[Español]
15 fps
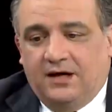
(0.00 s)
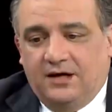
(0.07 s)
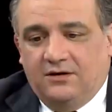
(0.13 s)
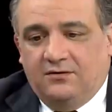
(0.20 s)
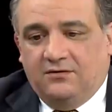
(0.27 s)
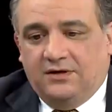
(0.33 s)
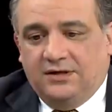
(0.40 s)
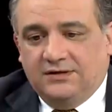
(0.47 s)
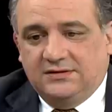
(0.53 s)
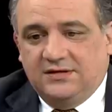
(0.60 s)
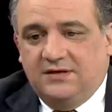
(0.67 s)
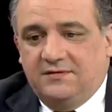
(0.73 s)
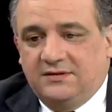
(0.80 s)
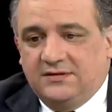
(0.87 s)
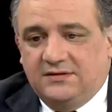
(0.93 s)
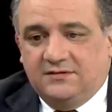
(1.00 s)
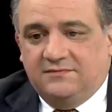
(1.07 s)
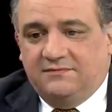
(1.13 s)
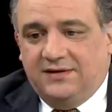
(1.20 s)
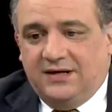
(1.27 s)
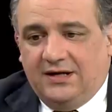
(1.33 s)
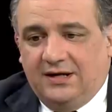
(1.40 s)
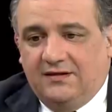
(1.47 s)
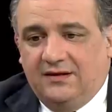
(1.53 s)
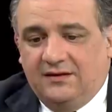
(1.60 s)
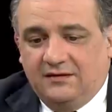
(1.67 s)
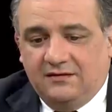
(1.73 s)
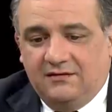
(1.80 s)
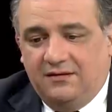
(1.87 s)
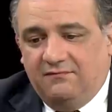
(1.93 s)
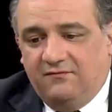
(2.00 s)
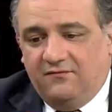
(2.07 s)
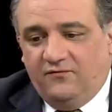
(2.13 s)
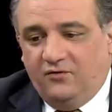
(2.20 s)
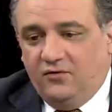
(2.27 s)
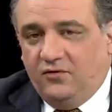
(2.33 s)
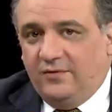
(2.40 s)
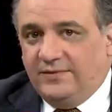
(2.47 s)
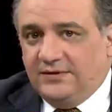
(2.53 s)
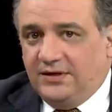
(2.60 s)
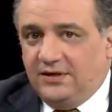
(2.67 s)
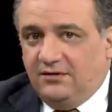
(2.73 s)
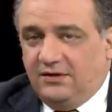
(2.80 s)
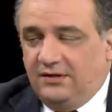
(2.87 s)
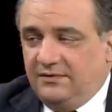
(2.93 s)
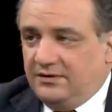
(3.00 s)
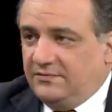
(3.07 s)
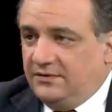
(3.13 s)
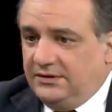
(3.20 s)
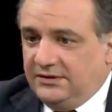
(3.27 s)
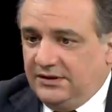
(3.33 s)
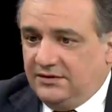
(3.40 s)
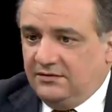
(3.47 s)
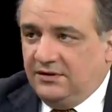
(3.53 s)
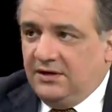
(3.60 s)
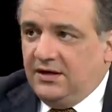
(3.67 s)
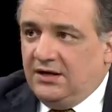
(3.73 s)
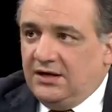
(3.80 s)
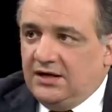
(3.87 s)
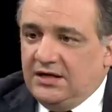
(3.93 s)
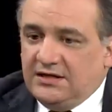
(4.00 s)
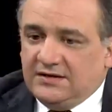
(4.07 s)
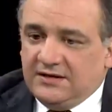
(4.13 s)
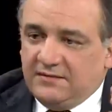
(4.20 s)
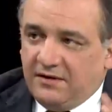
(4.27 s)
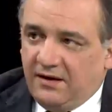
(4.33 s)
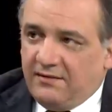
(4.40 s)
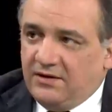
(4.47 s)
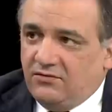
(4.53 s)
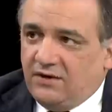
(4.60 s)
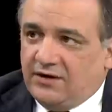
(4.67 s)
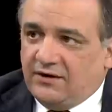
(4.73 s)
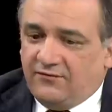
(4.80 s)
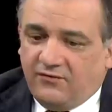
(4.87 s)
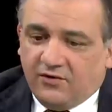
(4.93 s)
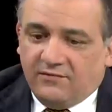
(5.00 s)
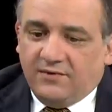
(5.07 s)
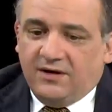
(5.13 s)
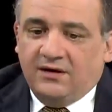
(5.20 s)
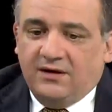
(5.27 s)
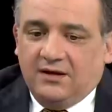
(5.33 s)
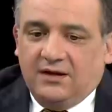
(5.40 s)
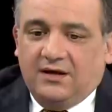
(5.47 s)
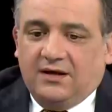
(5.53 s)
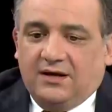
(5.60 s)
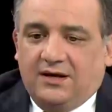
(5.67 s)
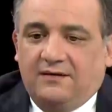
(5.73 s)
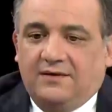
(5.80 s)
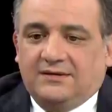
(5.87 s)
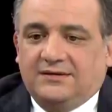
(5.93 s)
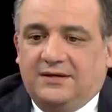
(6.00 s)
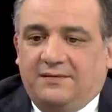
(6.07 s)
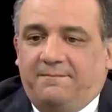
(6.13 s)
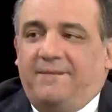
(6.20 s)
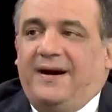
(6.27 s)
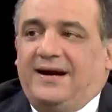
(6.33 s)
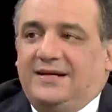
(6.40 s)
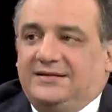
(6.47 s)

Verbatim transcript: algo que es 10 veces más grande en, flujo de pasajeros que el metropolitano y se va a ver una reforma que va a ser